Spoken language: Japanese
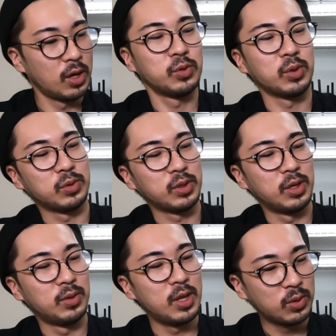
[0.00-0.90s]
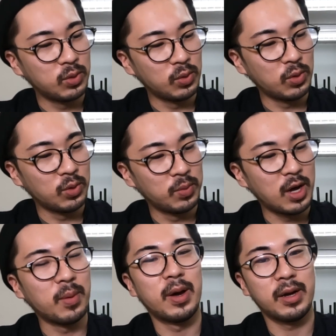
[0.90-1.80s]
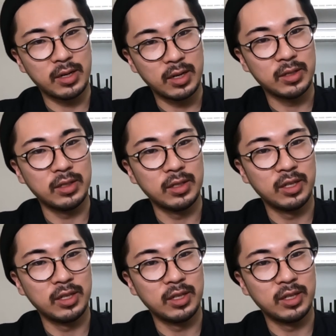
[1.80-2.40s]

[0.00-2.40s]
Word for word: ああそうネットの、まあ、販売価格、まあ、